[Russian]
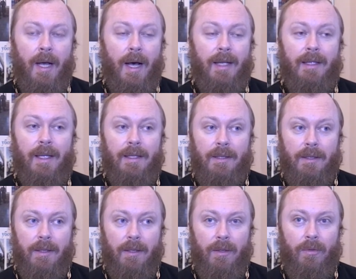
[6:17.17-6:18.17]
одна из
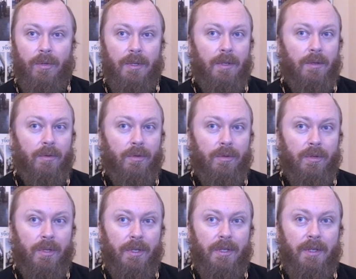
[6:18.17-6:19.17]
этих льгот – это то, что
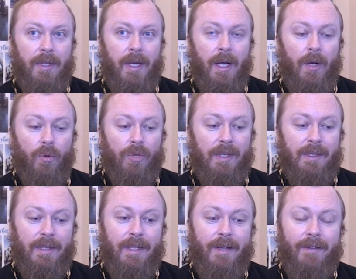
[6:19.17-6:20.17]
женщина, уже
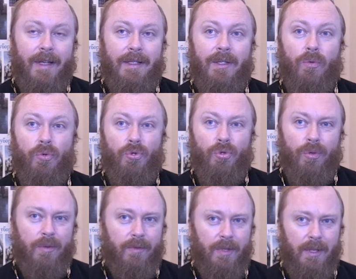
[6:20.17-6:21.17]
становясь на
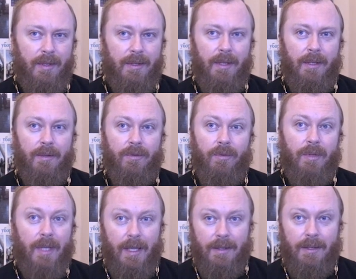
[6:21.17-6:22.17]
учет в женской
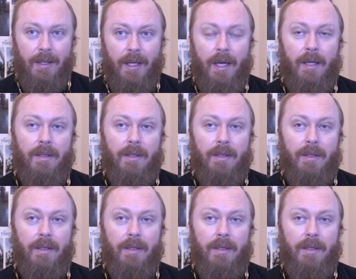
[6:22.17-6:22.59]
консультации,